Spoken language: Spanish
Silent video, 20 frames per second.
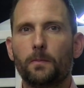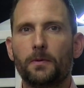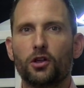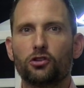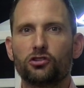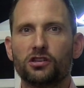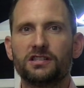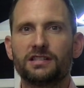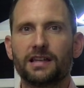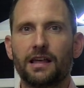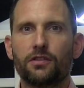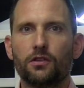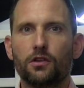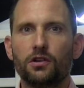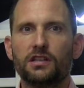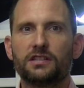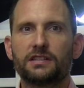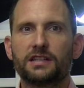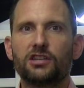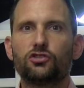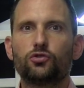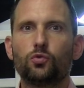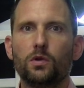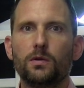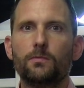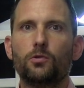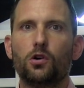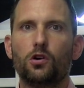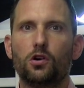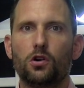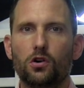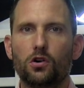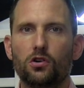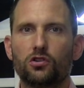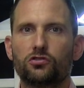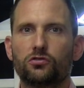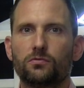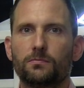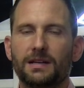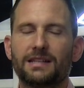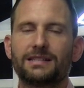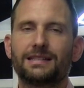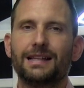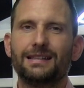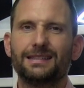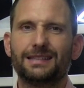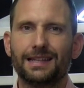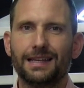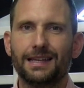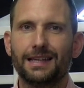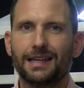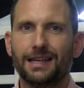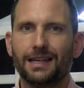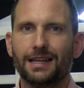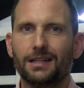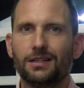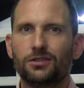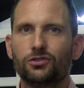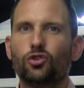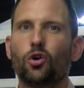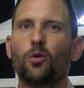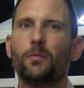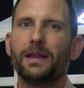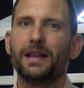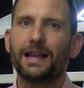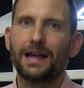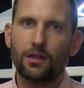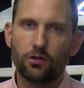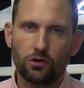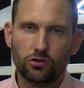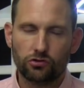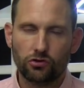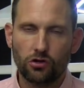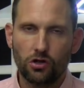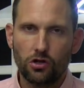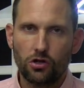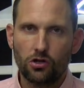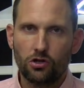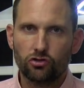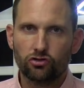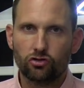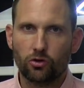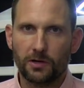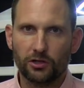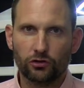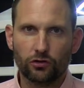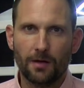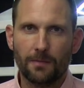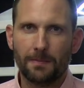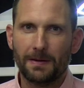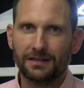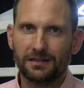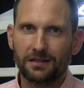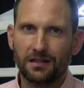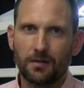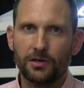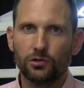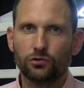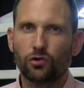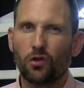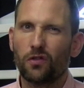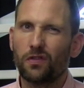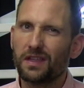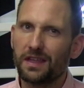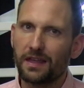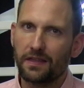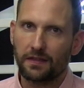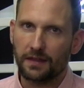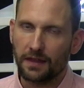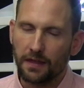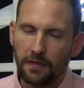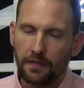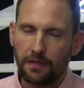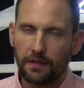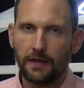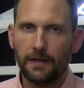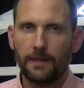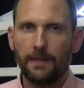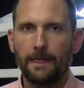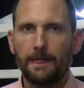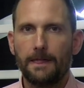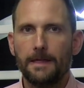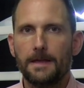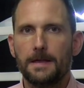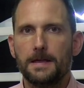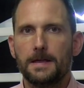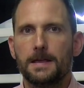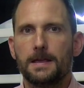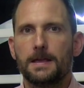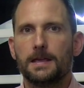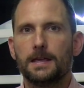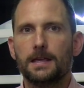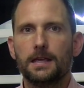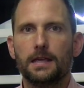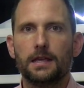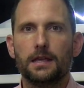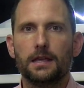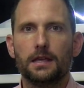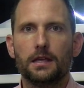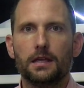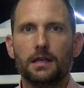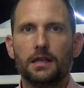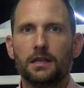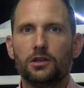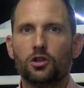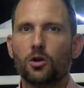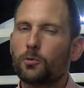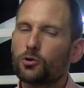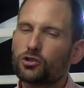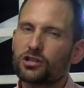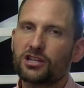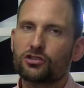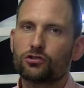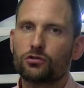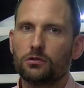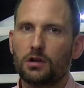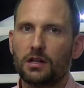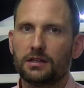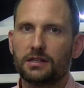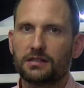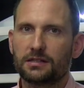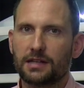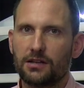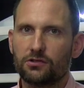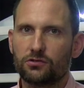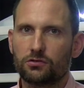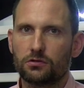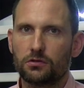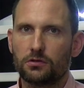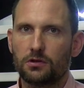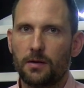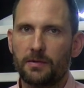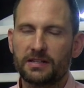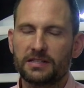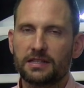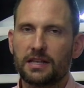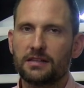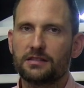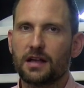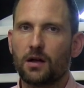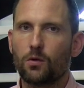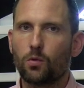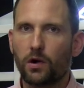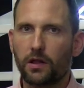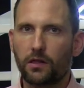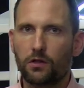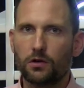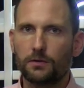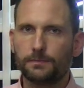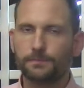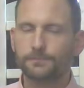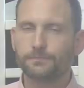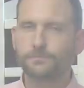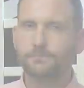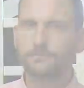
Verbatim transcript: pero sensaciones que estuvimos bastante dominados, sobre todo a partir del minuto 10-15. Y yo puse esto al descanso. A ver si estáis de acuerdo